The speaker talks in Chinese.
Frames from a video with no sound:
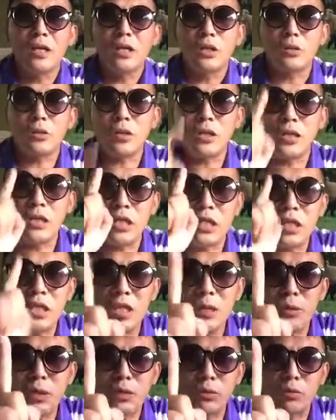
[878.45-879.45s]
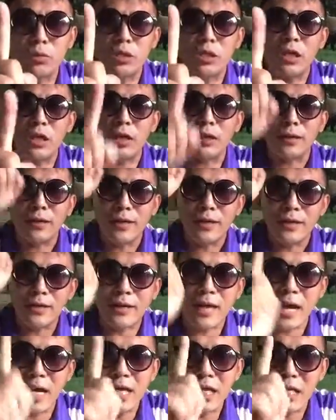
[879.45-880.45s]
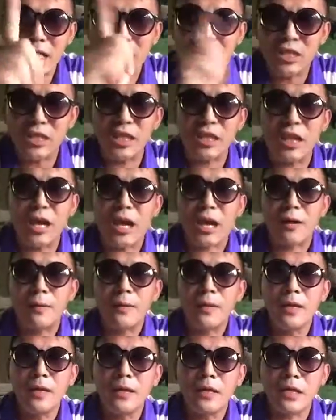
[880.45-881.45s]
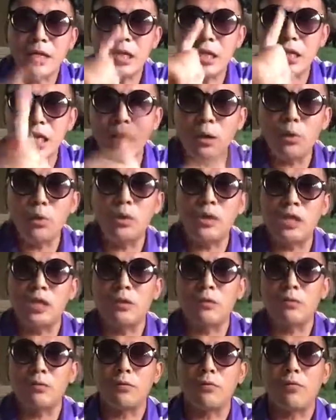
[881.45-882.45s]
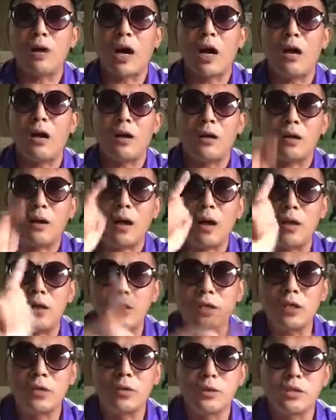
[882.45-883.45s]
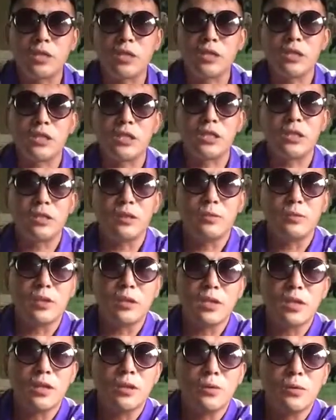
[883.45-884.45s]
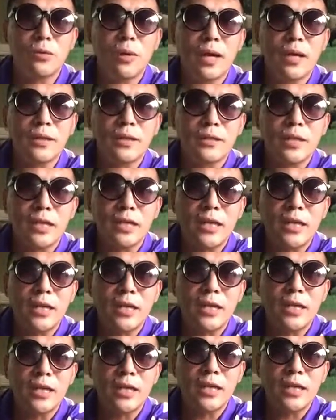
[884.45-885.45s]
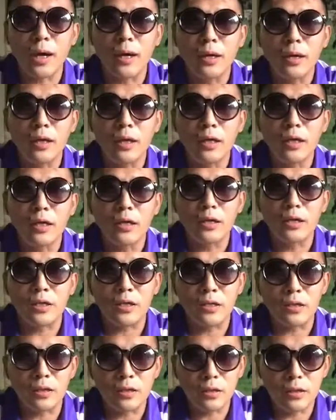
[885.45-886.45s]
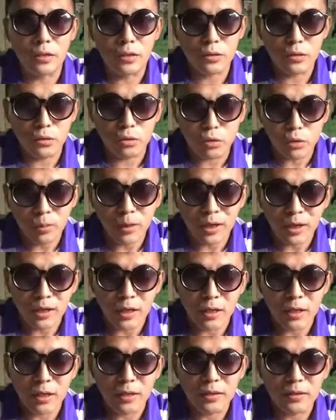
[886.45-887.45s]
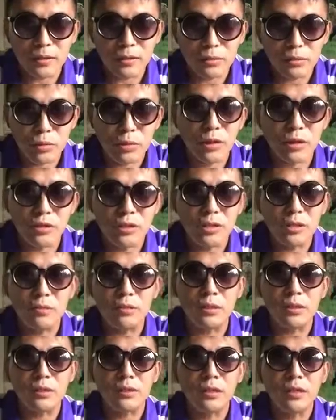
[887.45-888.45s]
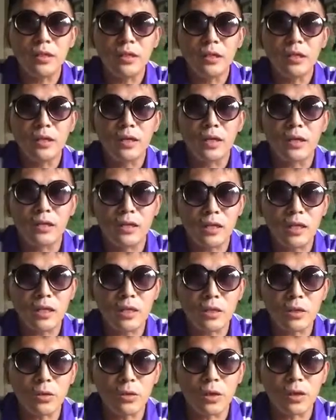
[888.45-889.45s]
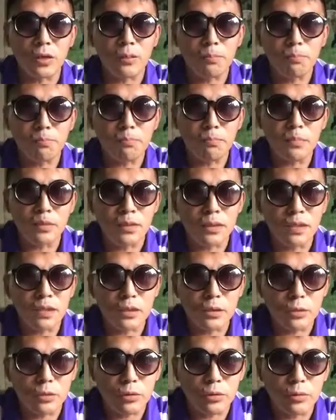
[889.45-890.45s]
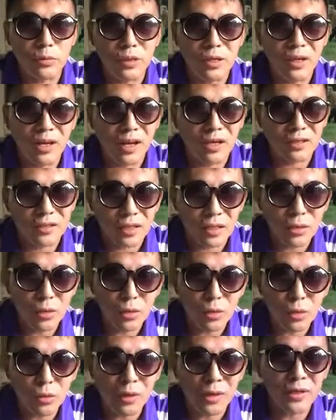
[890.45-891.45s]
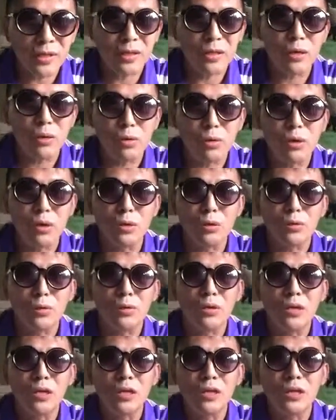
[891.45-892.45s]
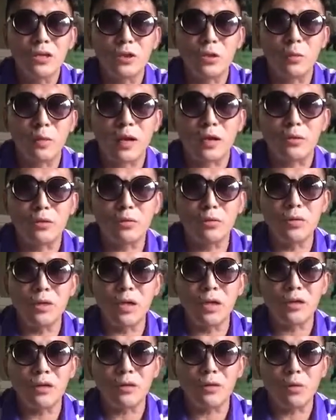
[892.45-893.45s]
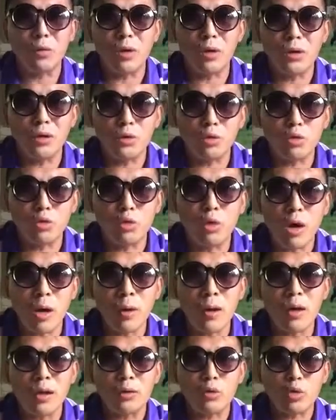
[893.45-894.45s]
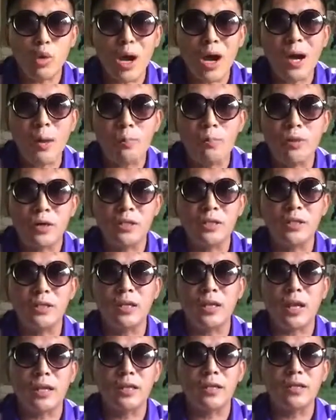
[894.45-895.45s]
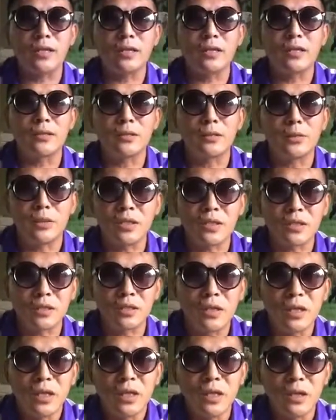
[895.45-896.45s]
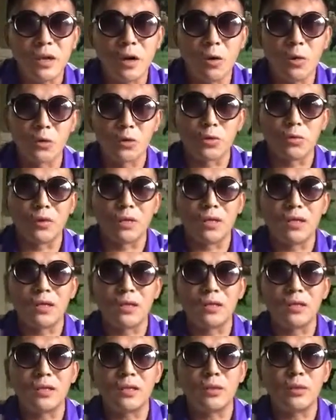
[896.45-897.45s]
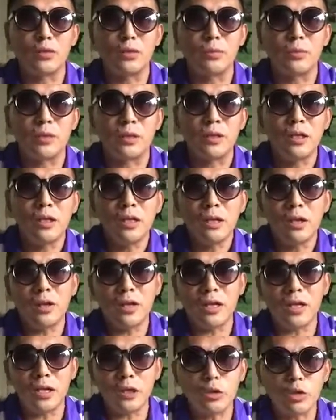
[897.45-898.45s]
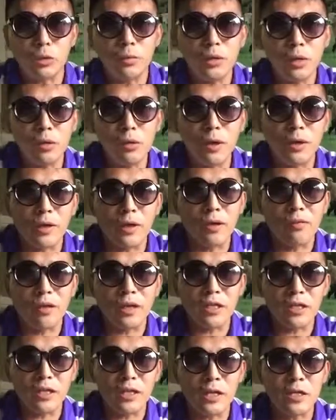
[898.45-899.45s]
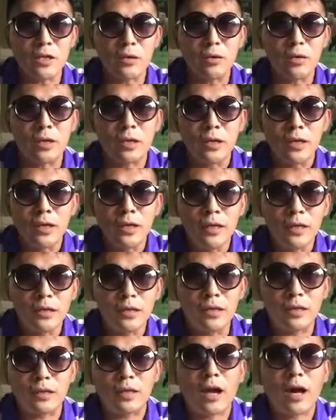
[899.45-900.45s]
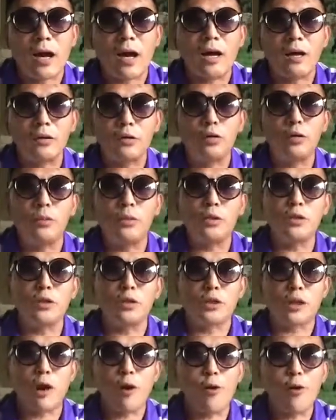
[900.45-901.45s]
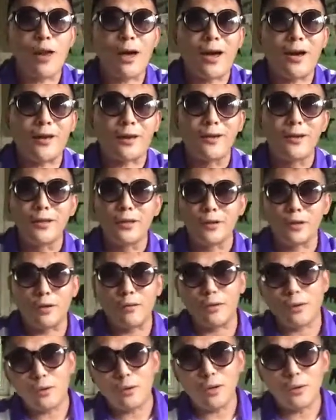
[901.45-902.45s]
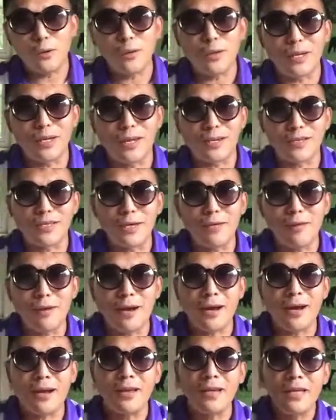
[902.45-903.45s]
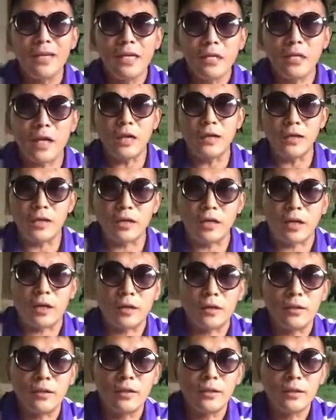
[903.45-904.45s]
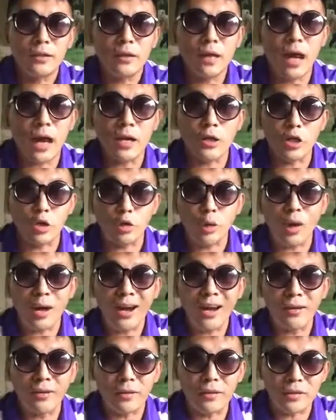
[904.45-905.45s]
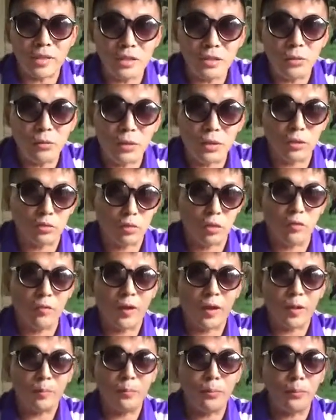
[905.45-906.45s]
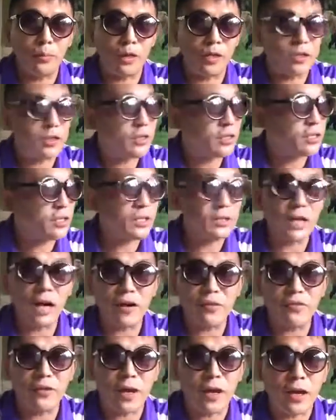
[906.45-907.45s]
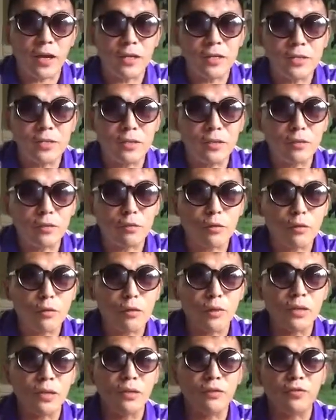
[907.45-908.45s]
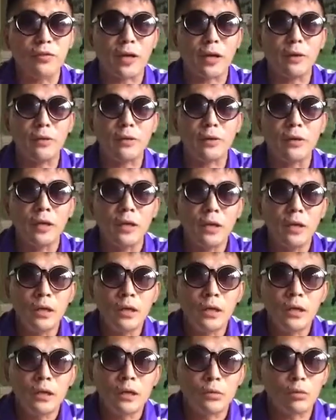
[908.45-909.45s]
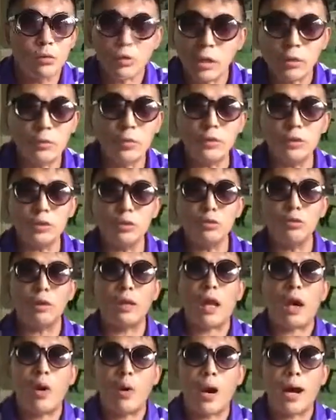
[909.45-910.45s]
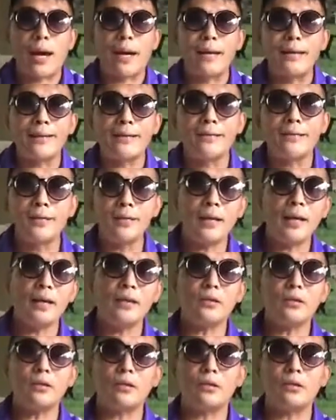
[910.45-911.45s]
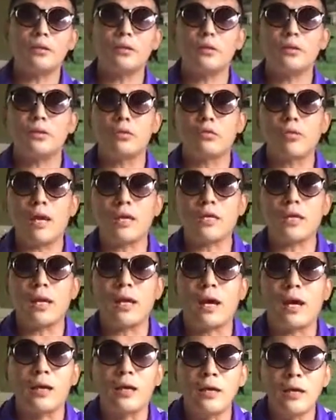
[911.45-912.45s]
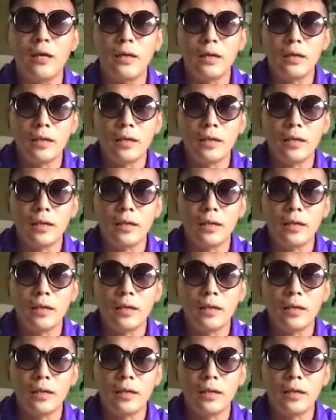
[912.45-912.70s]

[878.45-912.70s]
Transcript: 所以，习近平主席该醒醒了。一三五挺王，二四六挺习。我是李永宽，在过程啊。是出卖了最高机密，呃，接受了这个徐明两千多万的一个贿赂，就把中央关于捉抓薄熙来的这个决定告诉了这个徐明。后来这个徐明落到了王岐山手里，一打徐明就招了，说我贿赂了两千万了。这样的事儿，按说按照正规的说法，不管是私家法还是国家的法律，朱少军就去坐牢啊，应该就就就就抓起来。